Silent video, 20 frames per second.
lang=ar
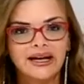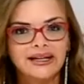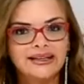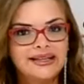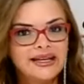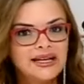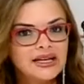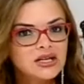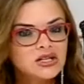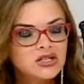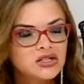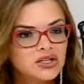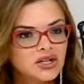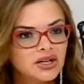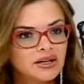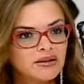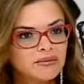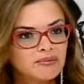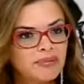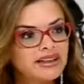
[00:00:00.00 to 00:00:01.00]
قديش
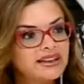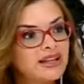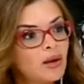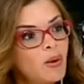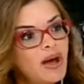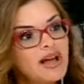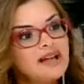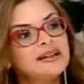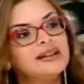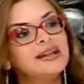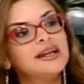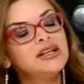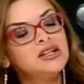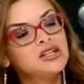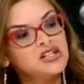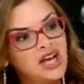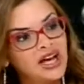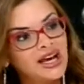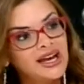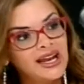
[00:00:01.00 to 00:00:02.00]
بدها وقت
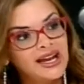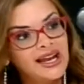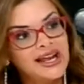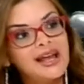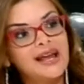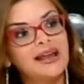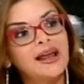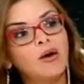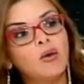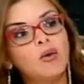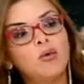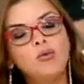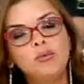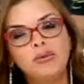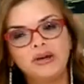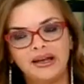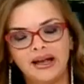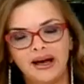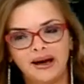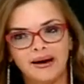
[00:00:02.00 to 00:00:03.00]
لينشغل عليها
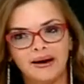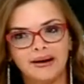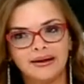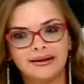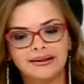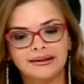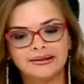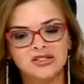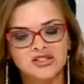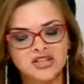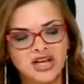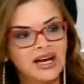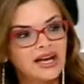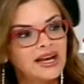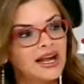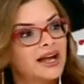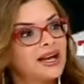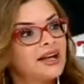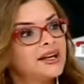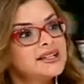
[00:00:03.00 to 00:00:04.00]
لقب
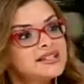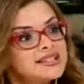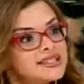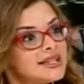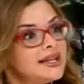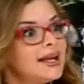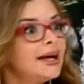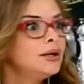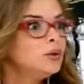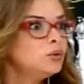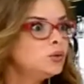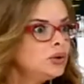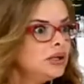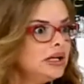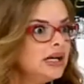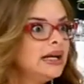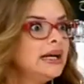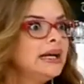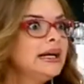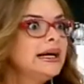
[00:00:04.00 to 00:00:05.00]
لينشغل على نص القانون